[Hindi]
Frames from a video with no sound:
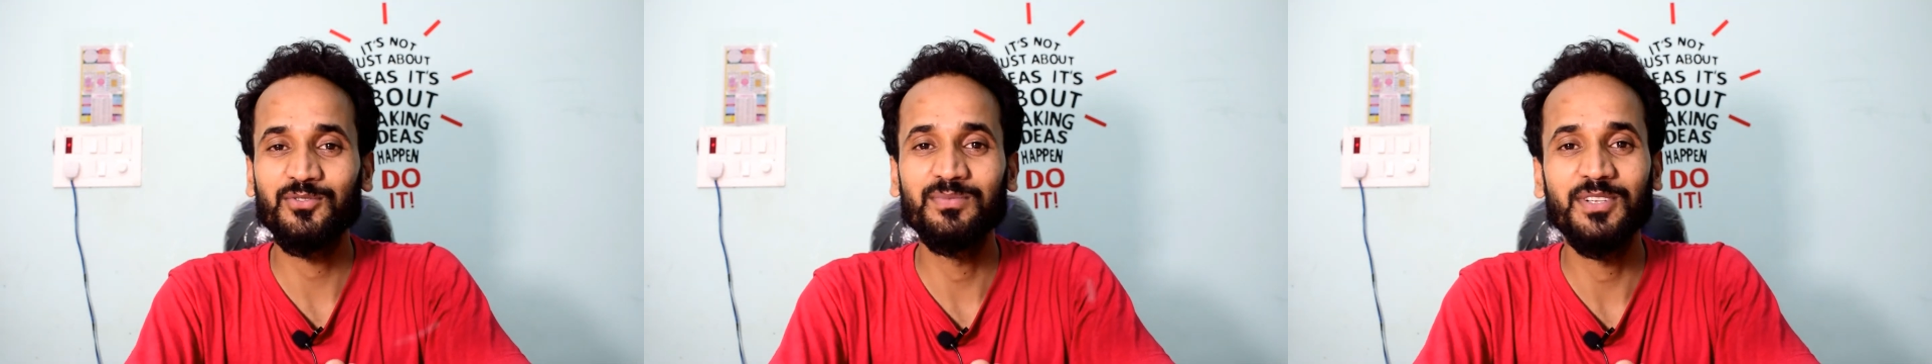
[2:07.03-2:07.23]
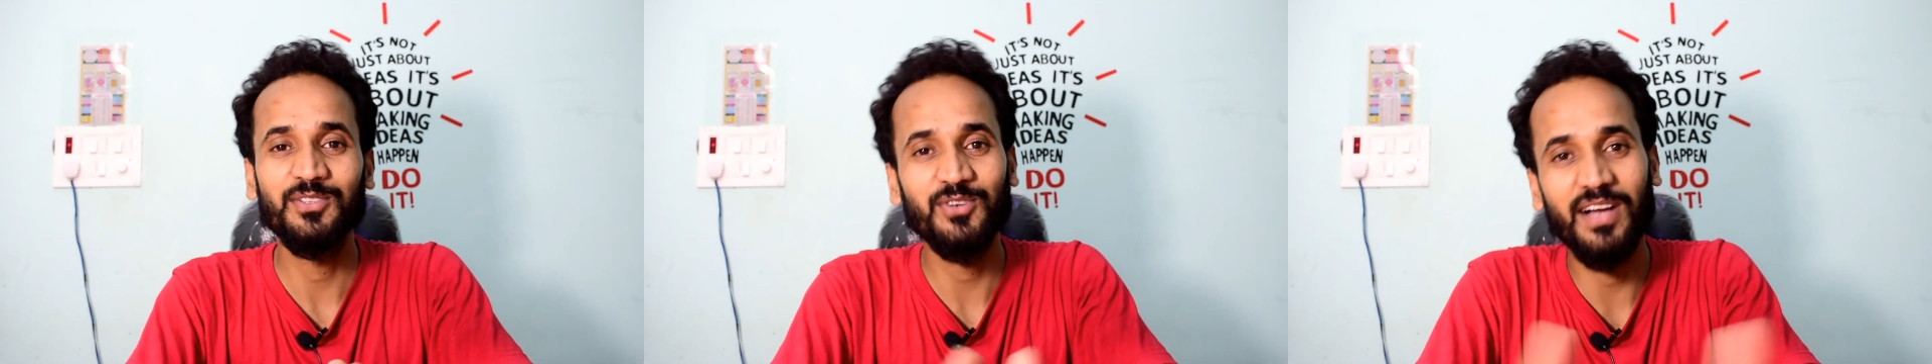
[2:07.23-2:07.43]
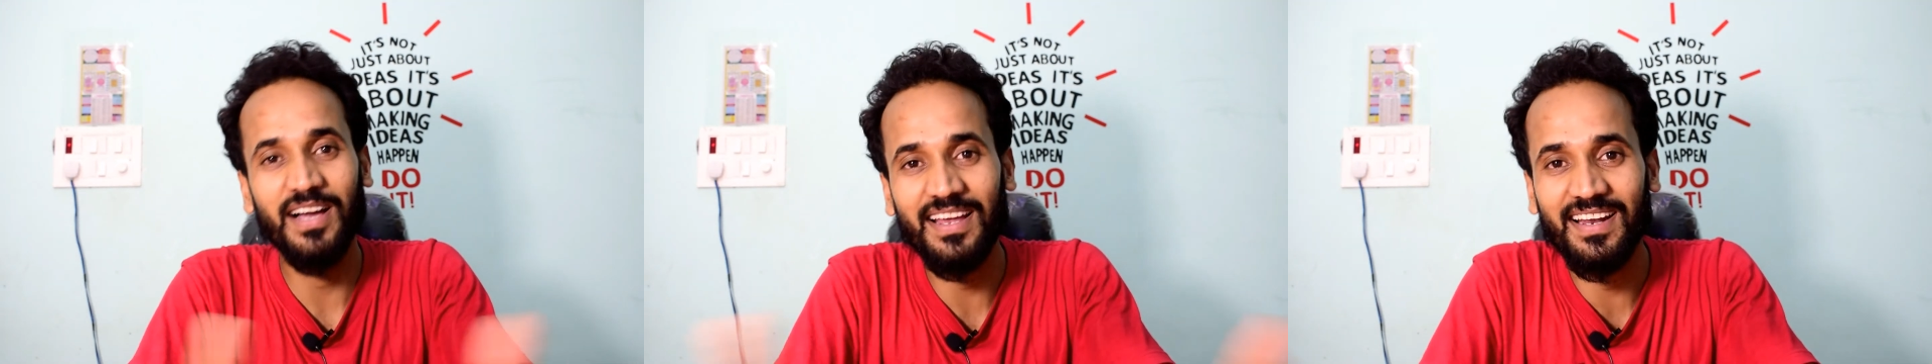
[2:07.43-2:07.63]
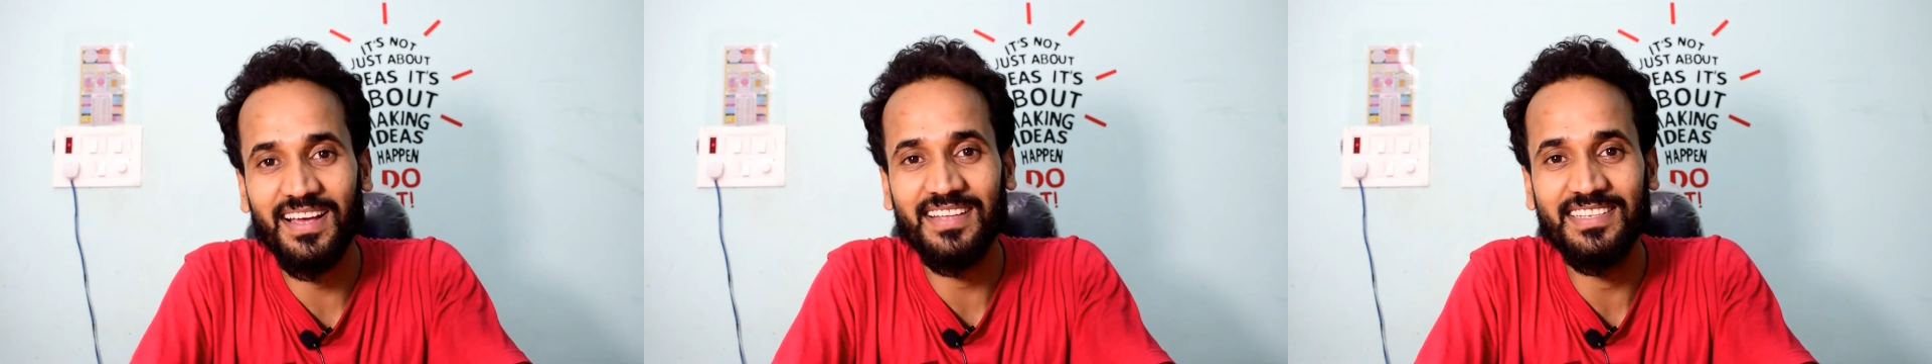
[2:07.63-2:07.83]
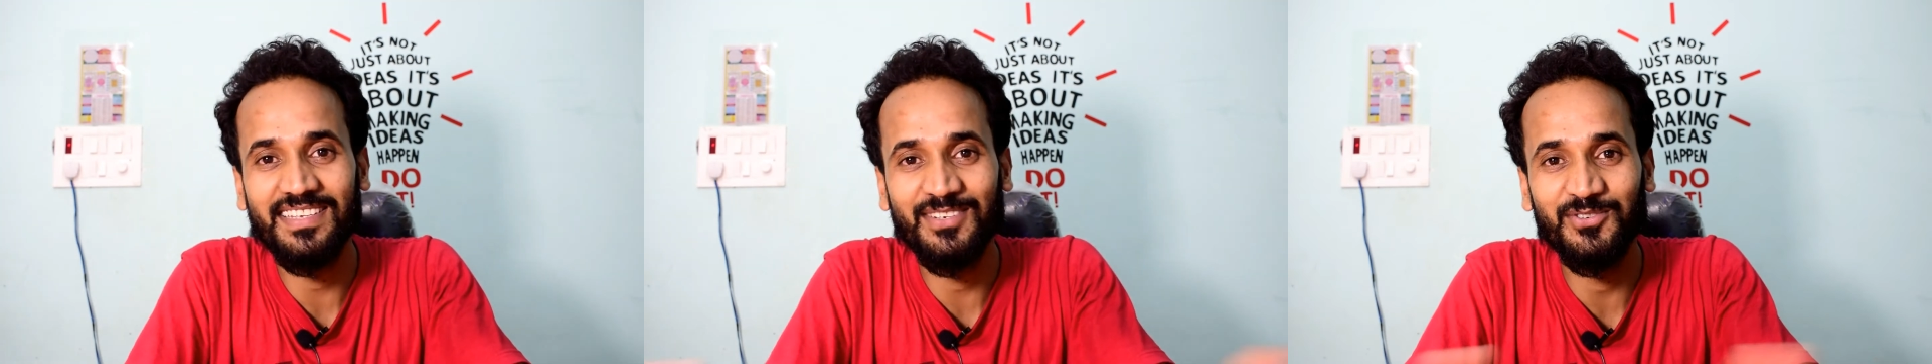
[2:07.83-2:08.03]
तुमने तो आग
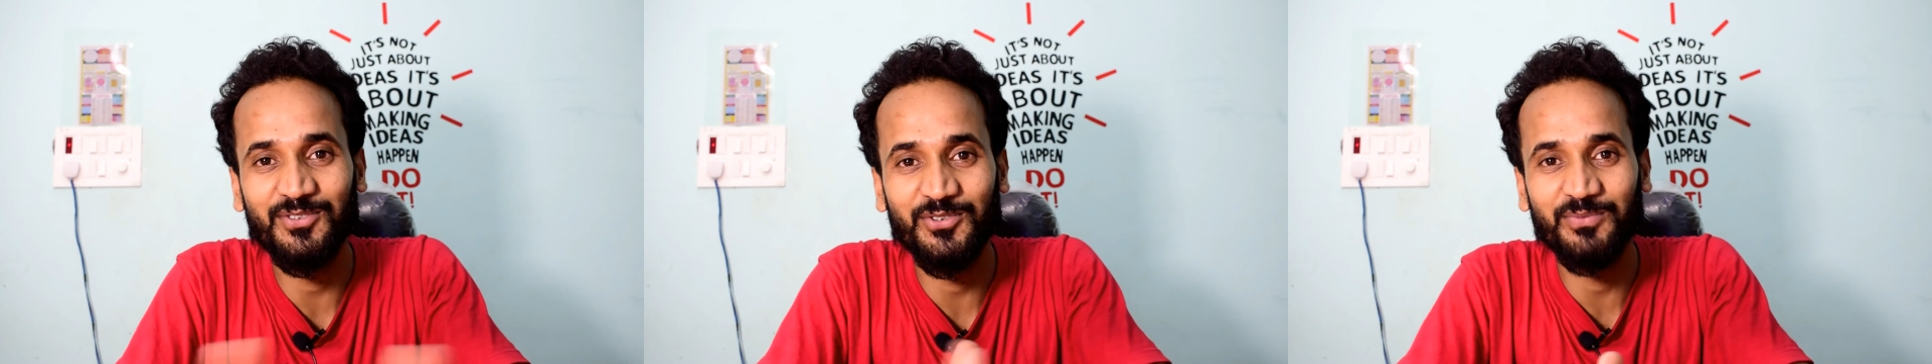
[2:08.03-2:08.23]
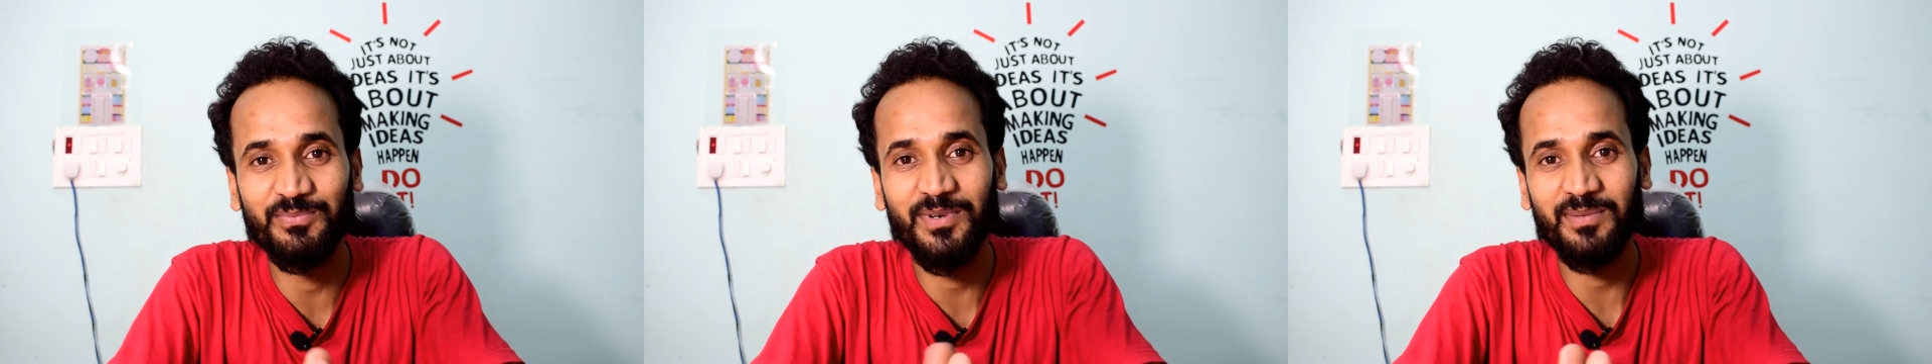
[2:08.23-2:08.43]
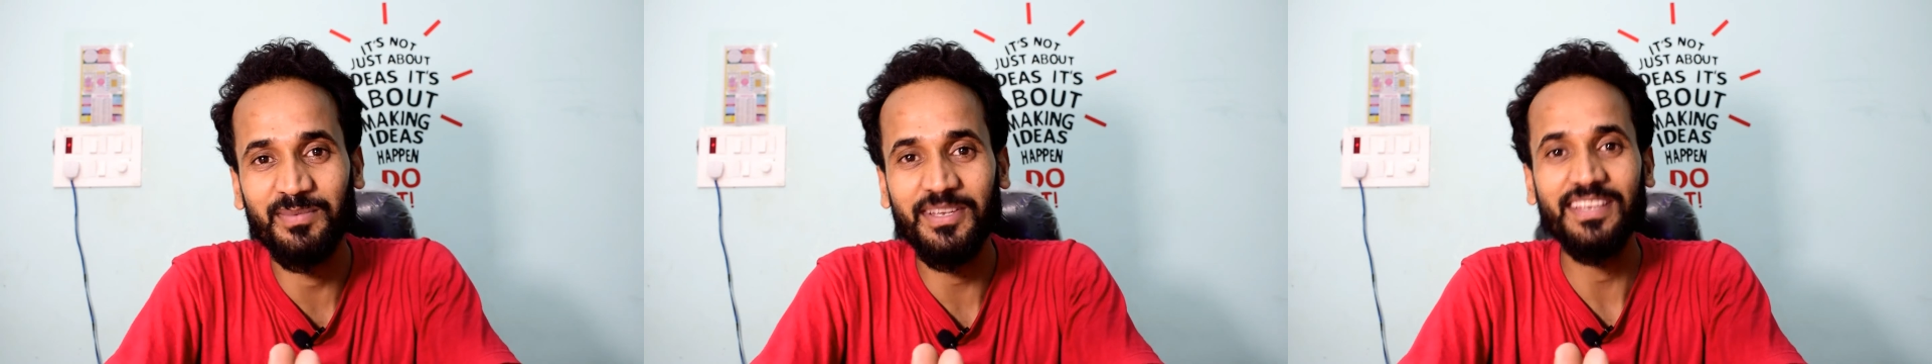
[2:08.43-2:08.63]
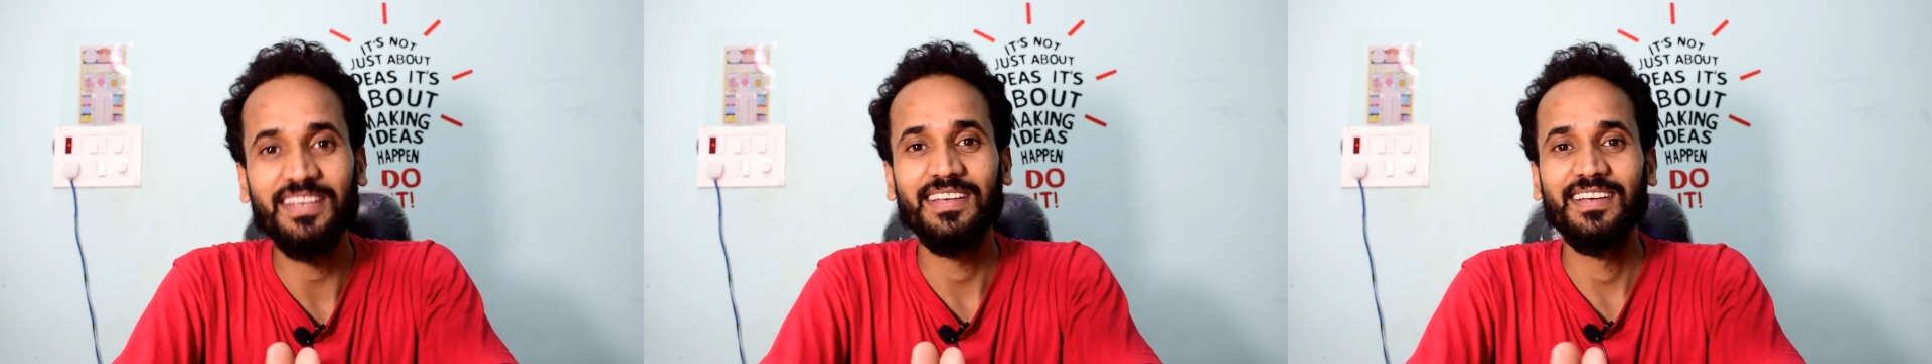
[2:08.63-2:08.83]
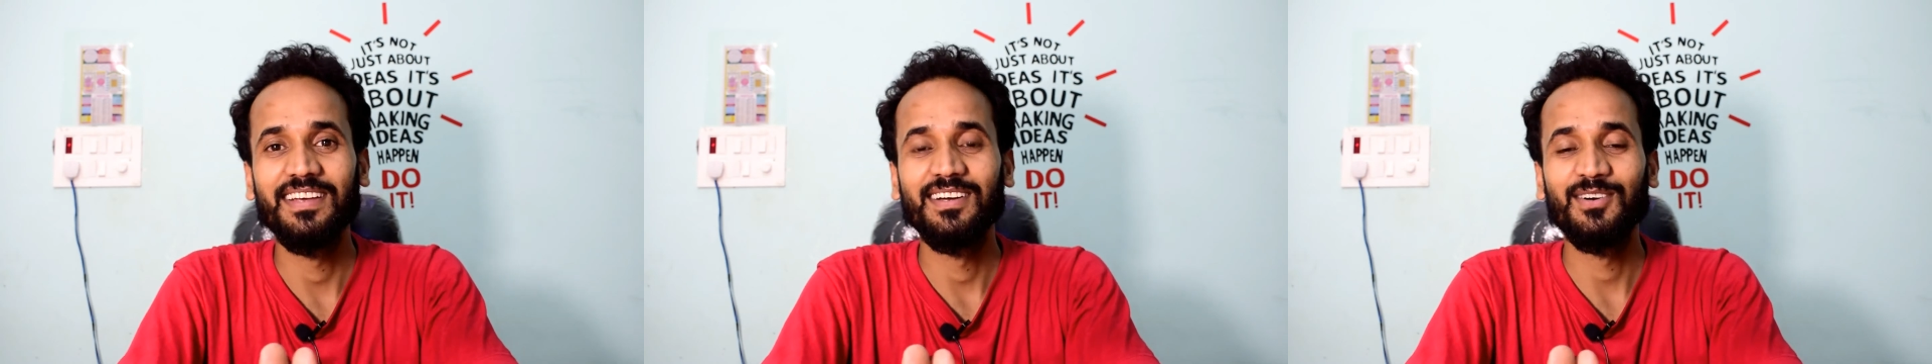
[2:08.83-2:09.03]
लगा दी यूट्यूब पर भी
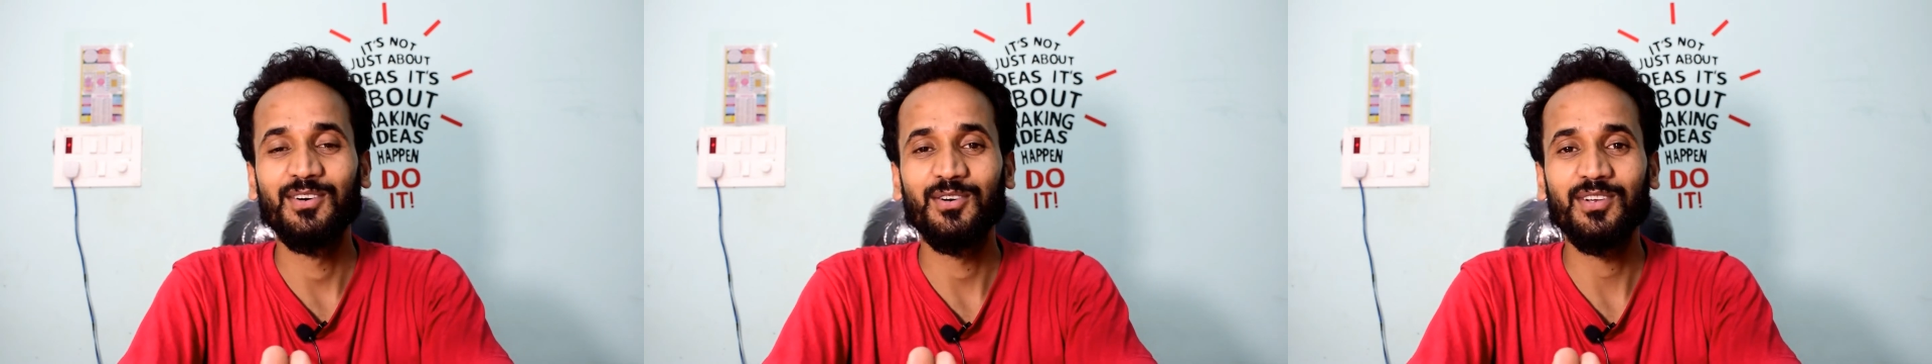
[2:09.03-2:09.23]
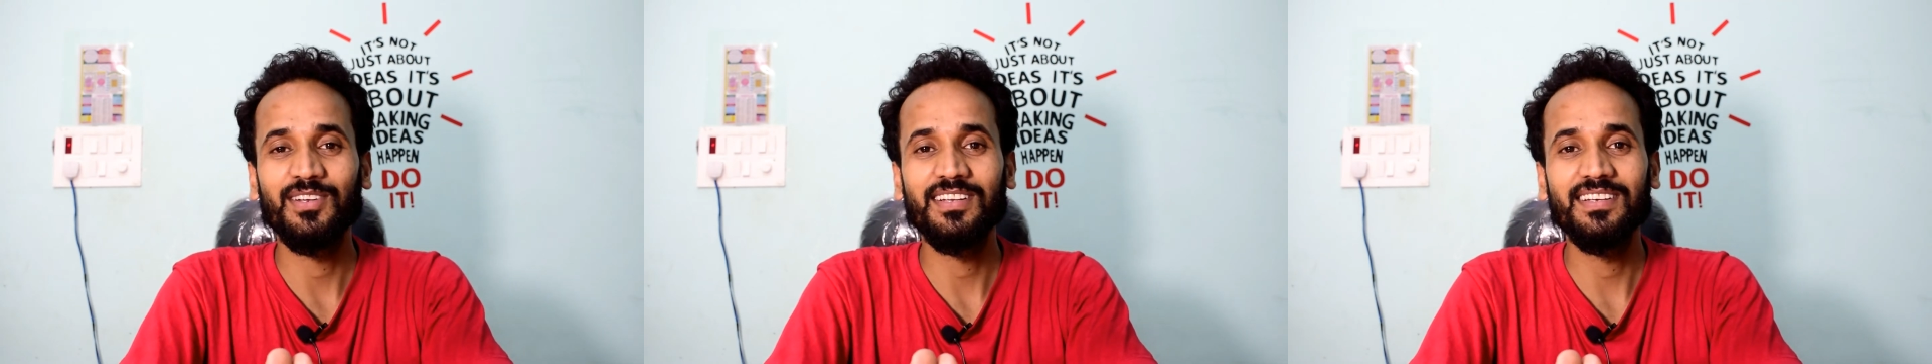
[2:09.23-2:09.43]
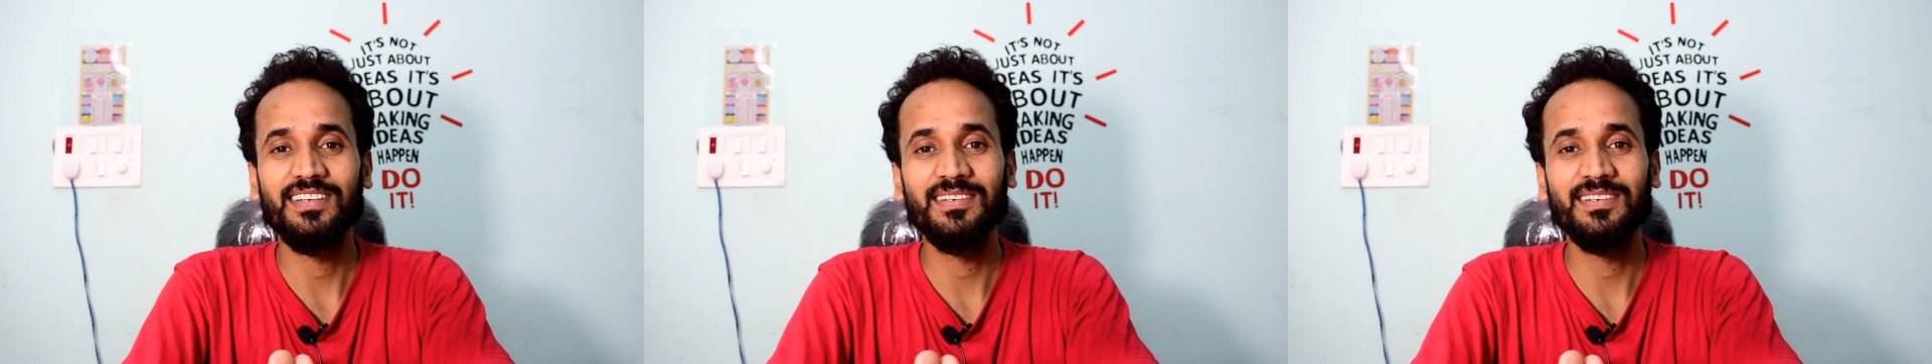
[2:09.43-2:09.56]
और